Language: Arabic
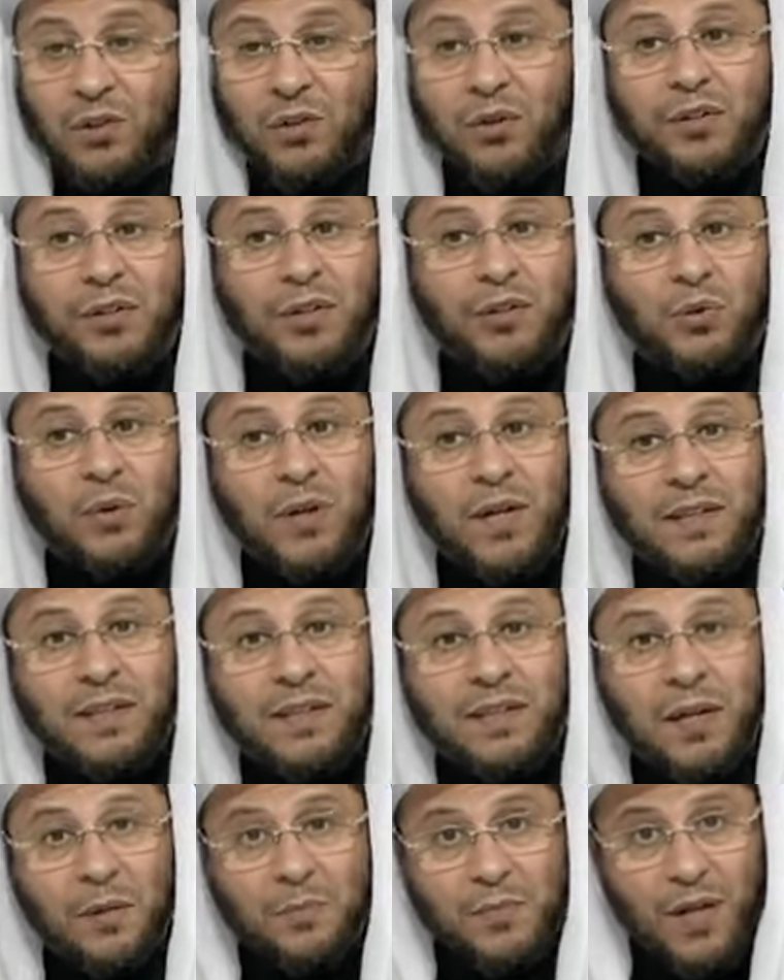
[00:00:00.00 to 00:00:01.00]
كونك
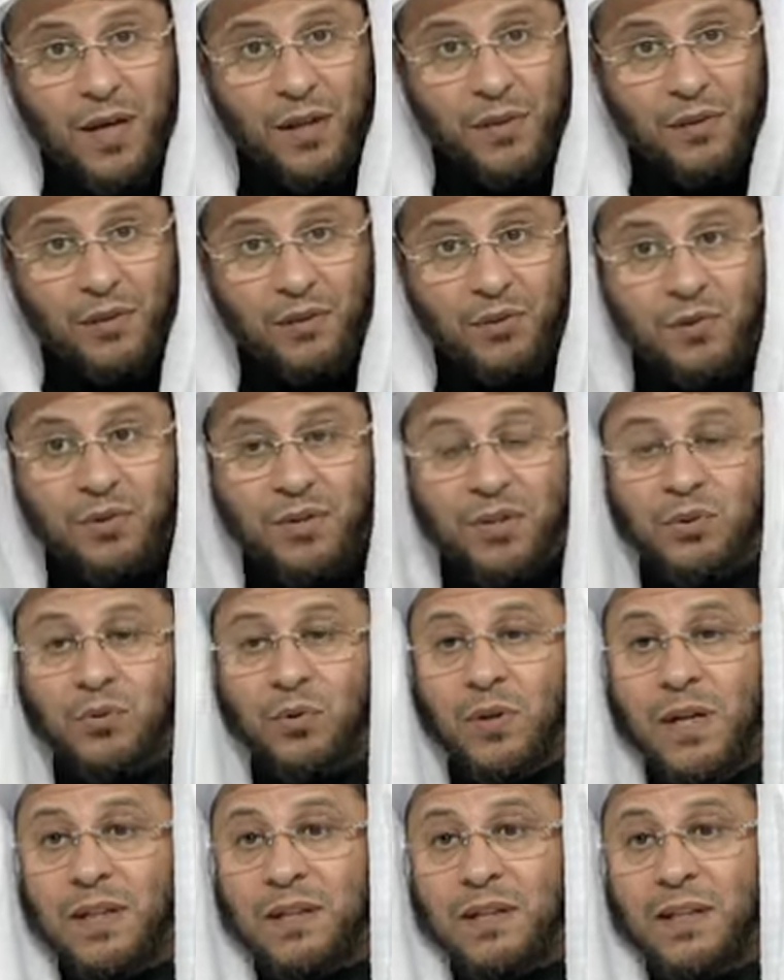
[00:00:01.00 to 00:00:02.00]
تعانين امراض كونك
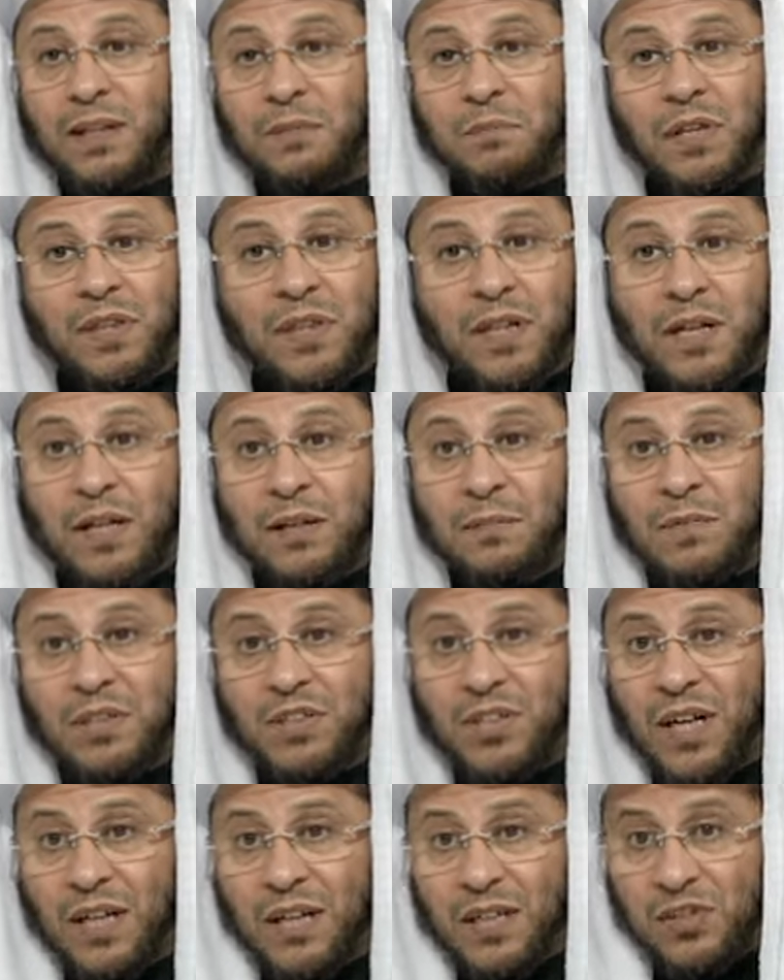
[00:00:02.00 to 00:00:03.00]
تعانين مثلا
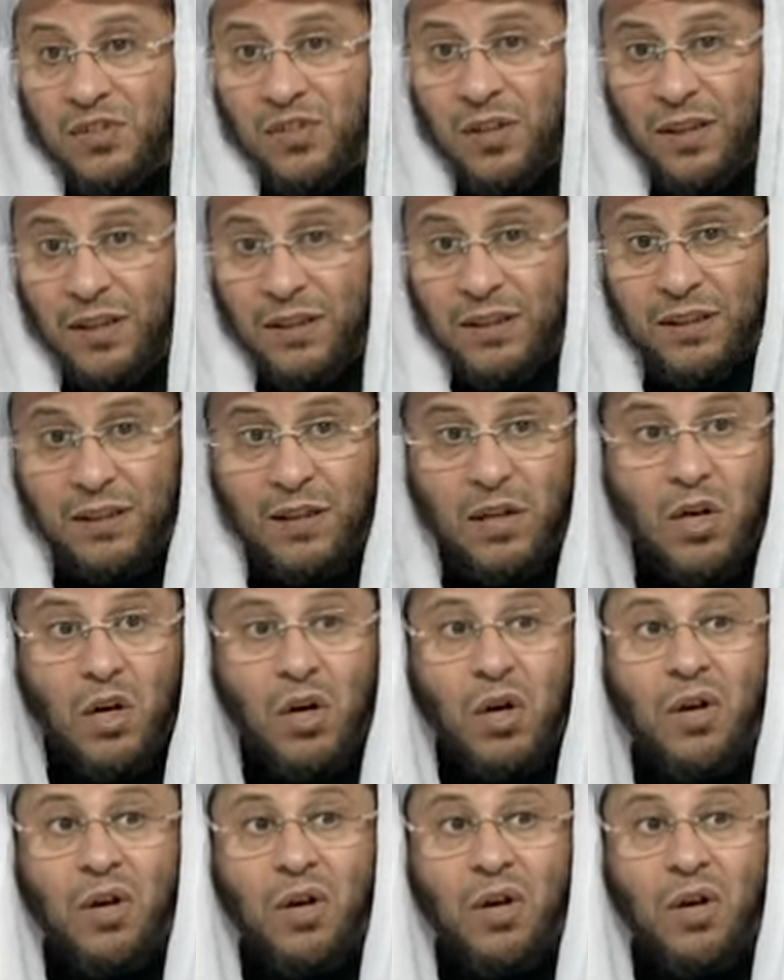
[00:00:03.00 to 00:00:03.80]
مشاكل صحيه